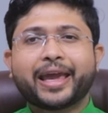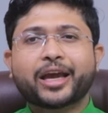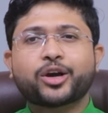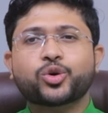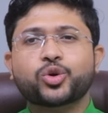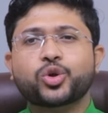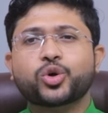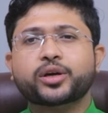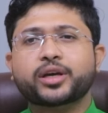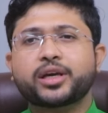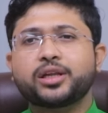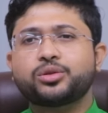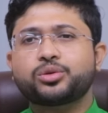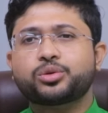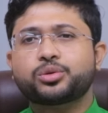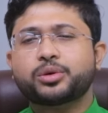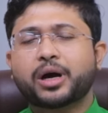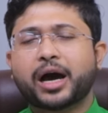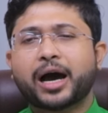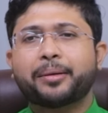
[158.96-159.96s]
এগুলো
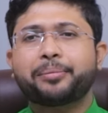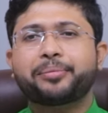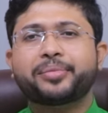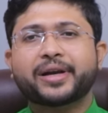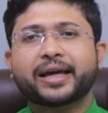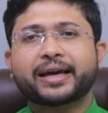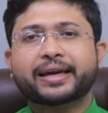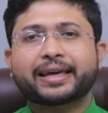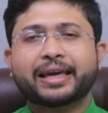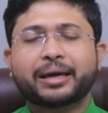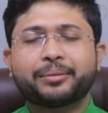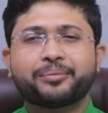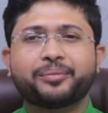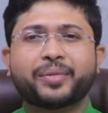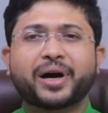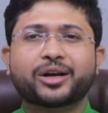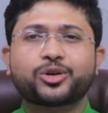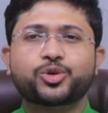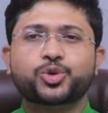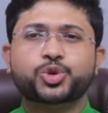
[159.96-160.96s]
কিন্তু আপনাকে
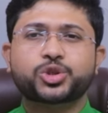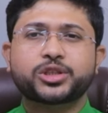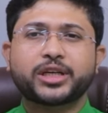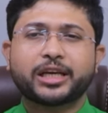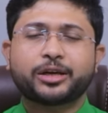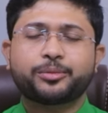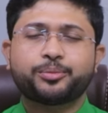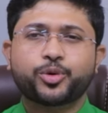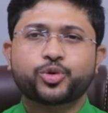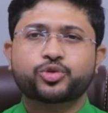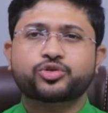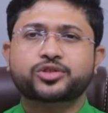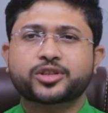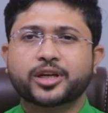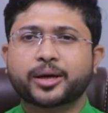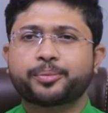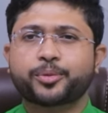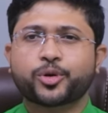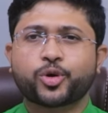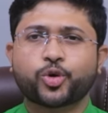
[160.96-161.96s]
মানসিক
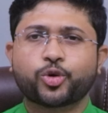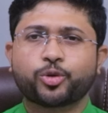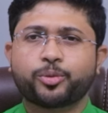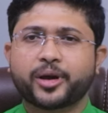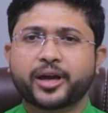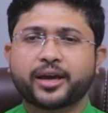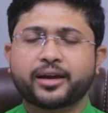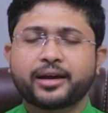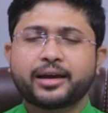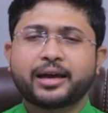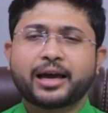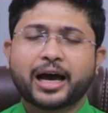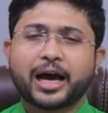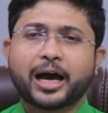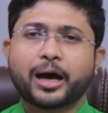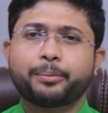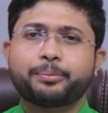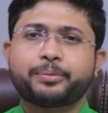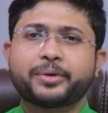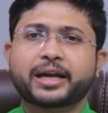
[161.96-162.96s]
বুস্ট আপ করবে
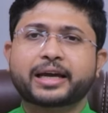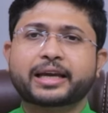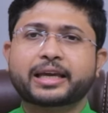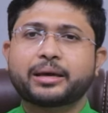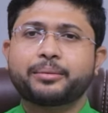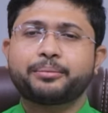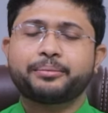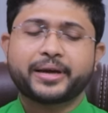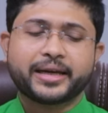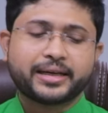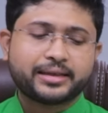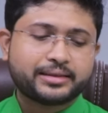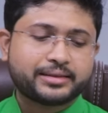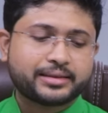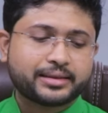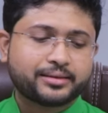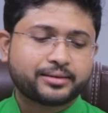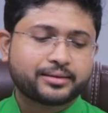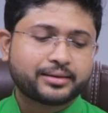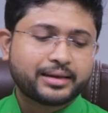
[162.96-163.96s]
আপনাকে
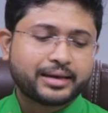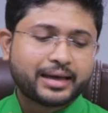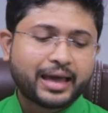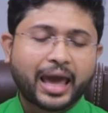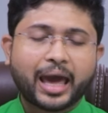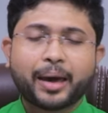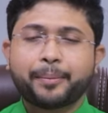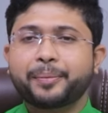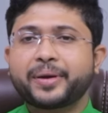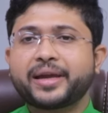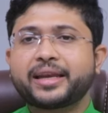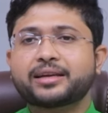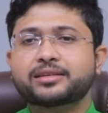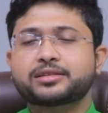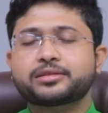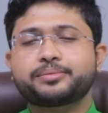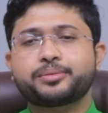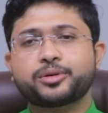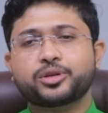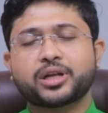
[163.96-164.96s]
মেন্টাল
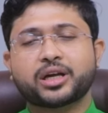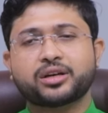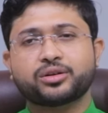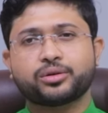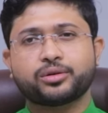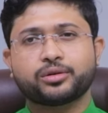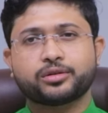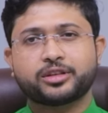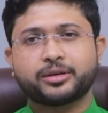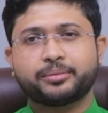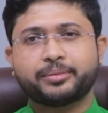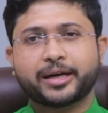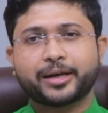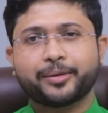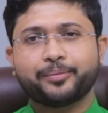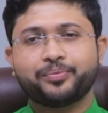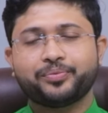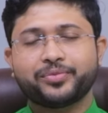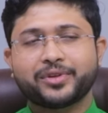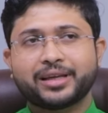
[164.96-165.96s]
হ্যাপিনেস প্রদান করতে
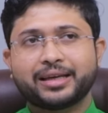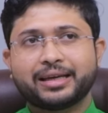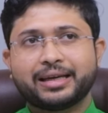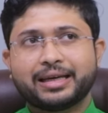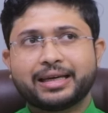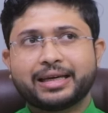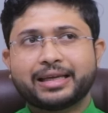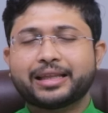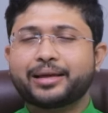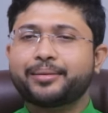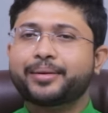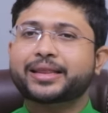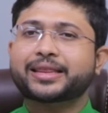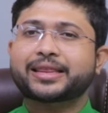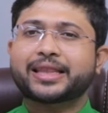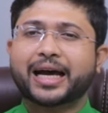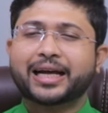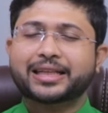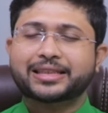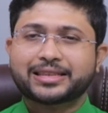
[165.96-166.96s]
পারে এবার
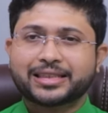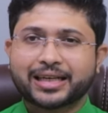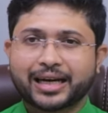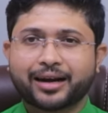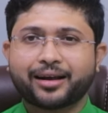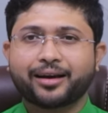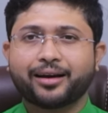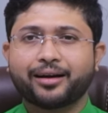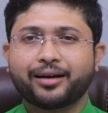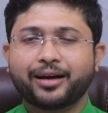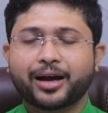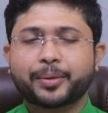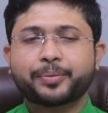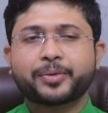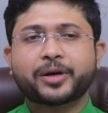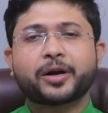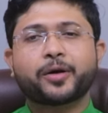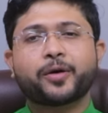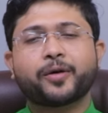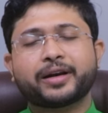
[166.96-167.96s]
তাছাড়া
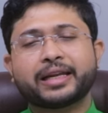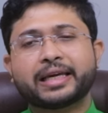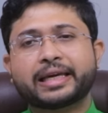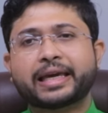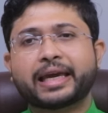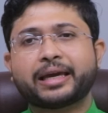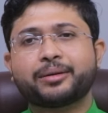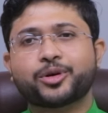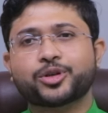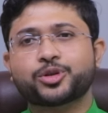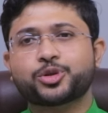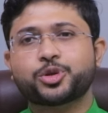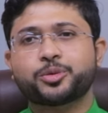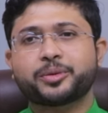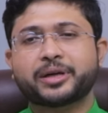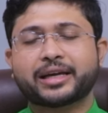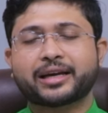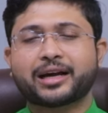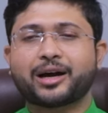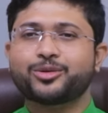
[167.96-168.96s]
আপনারা অনেকেই
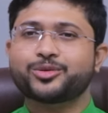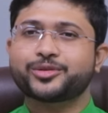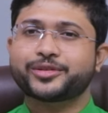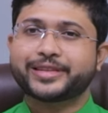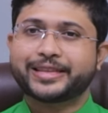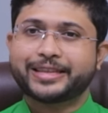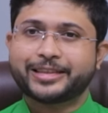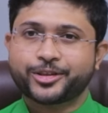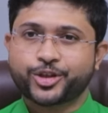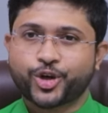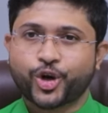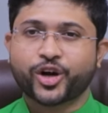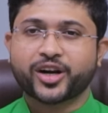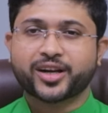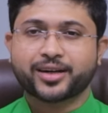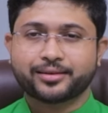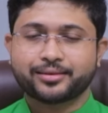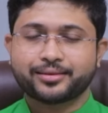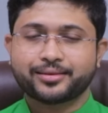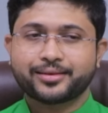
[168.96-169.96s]
বর্তমানে কাউন্সিলিং
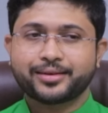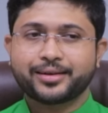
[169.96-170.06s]
করান